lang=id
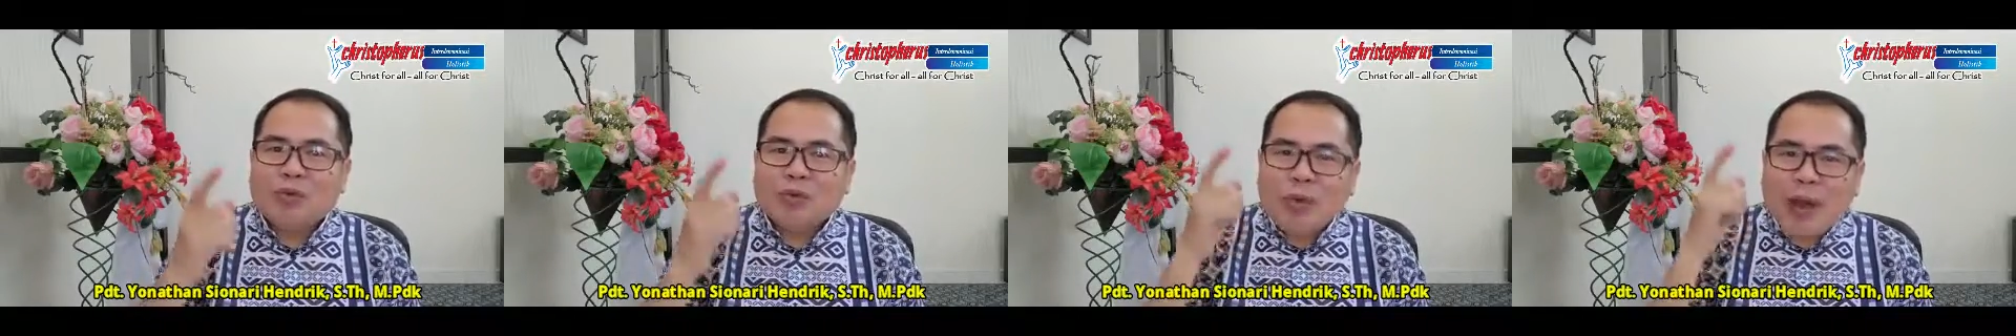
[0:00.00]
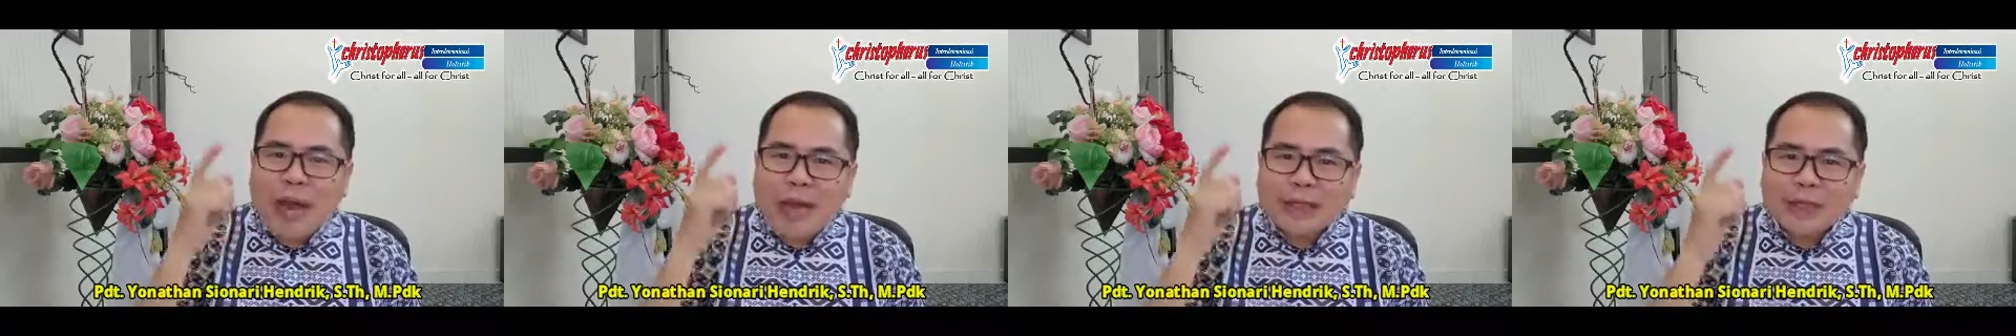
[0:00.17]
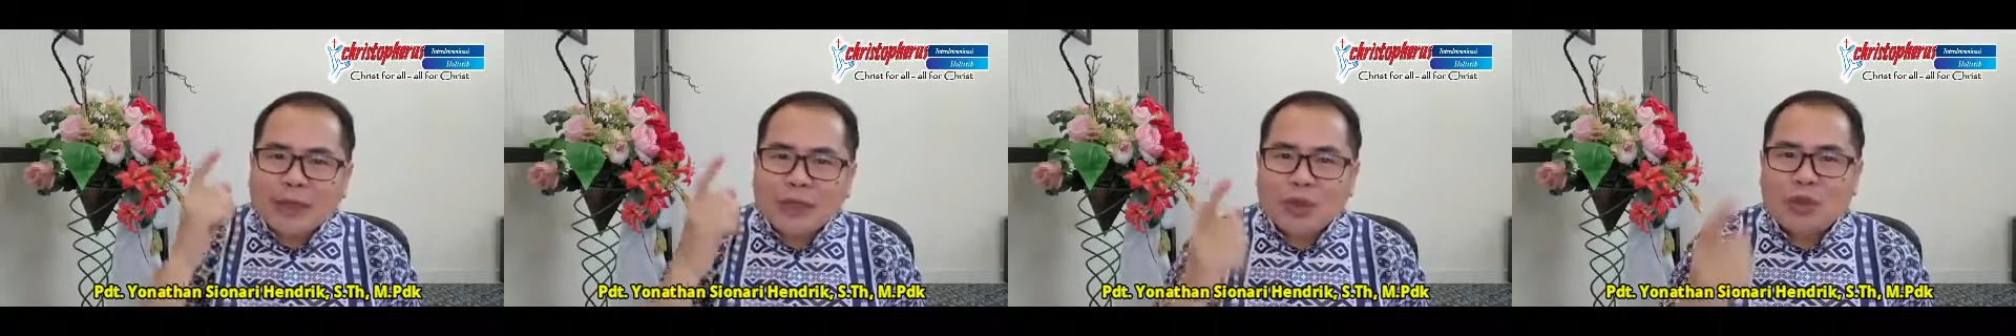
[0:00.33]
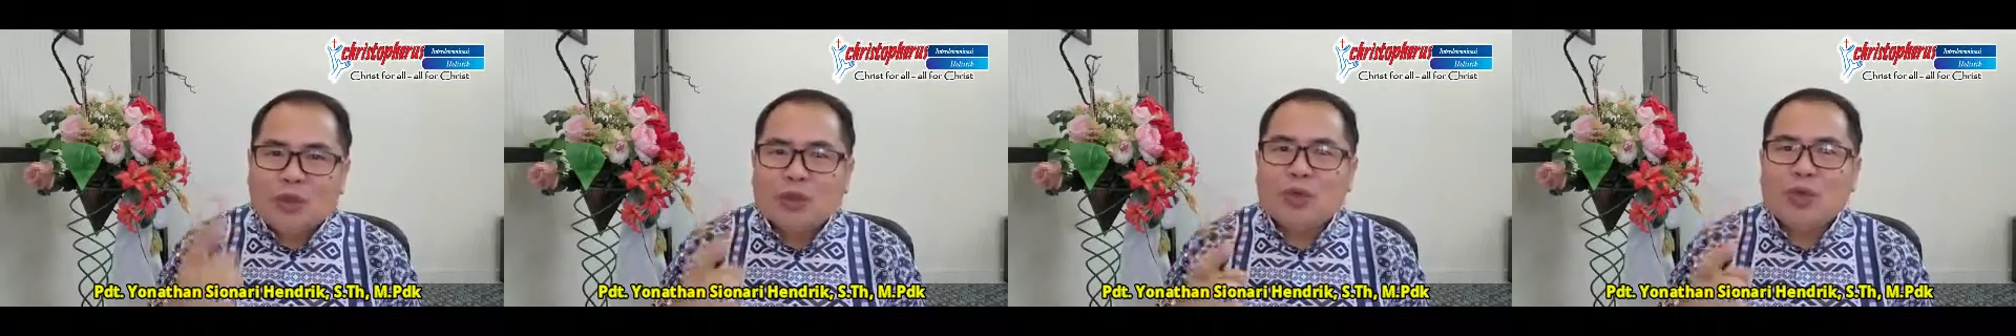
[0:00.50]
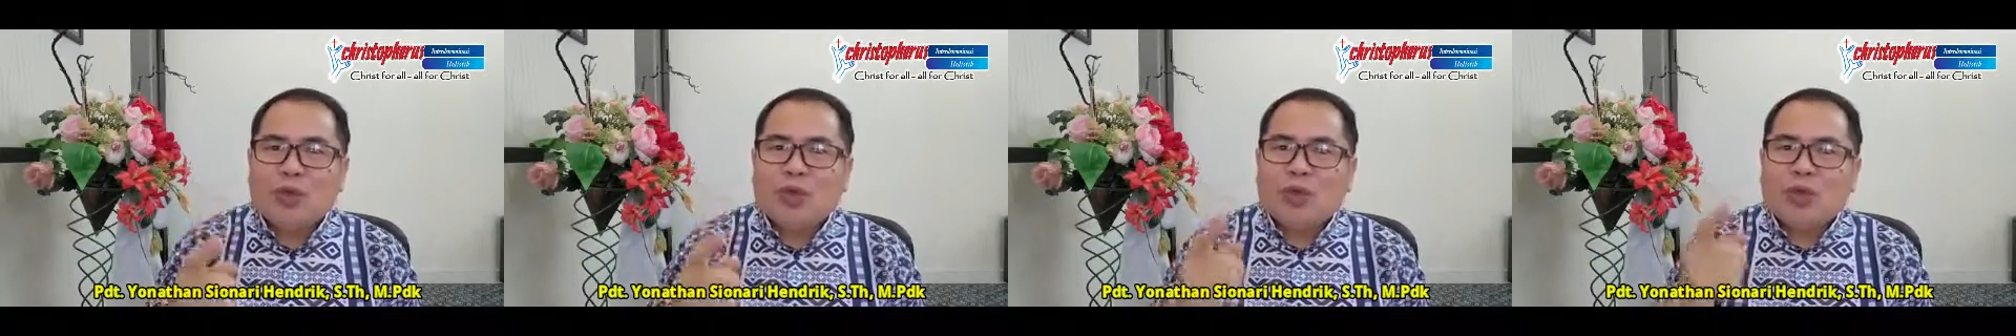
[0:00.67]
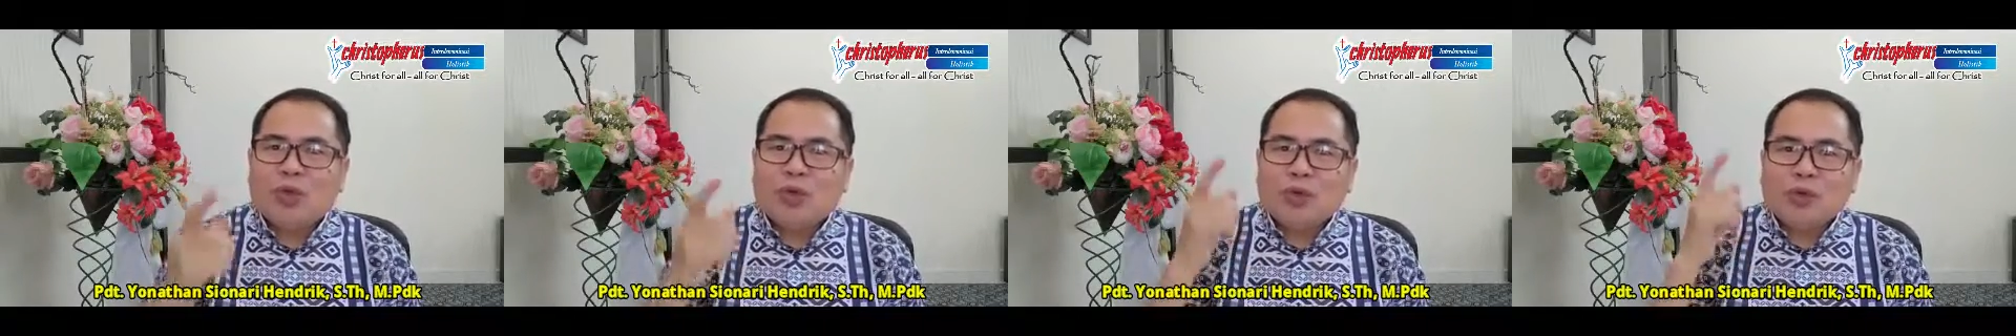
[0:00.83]
waktu
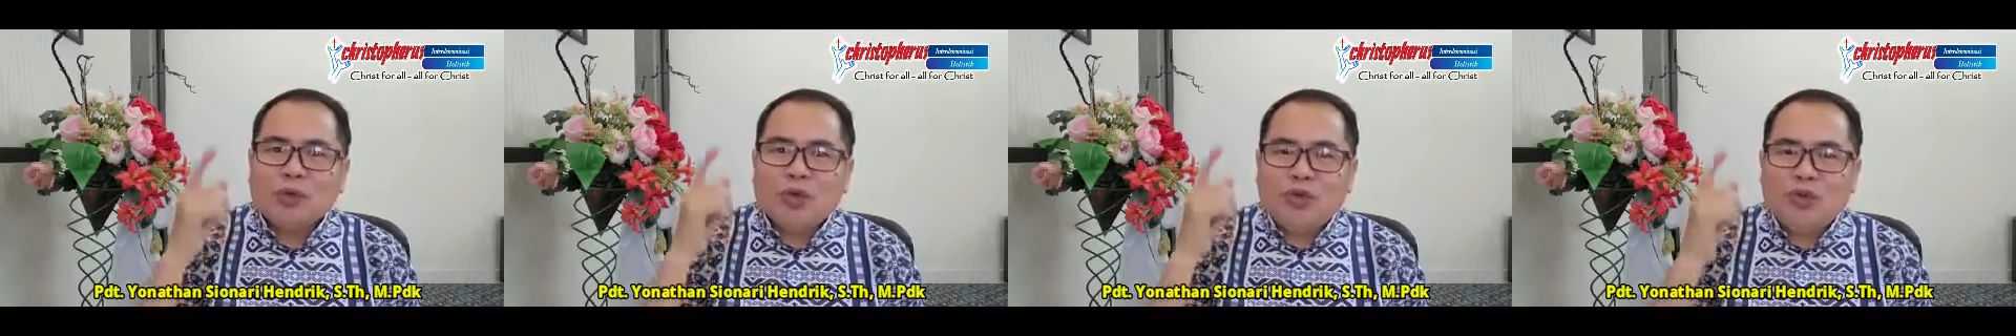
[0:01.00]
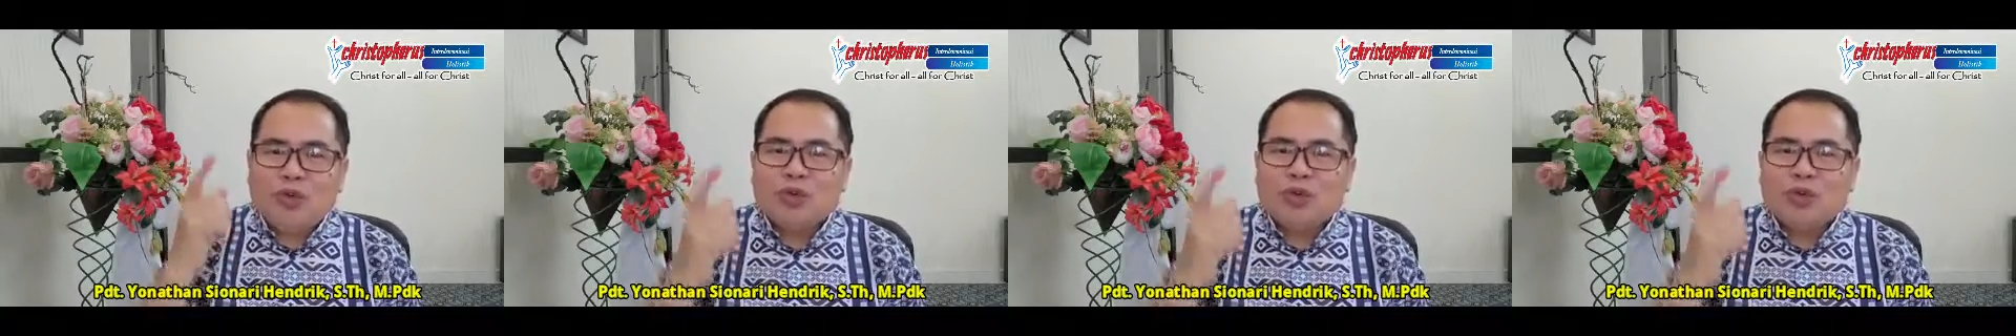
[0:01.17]
untuk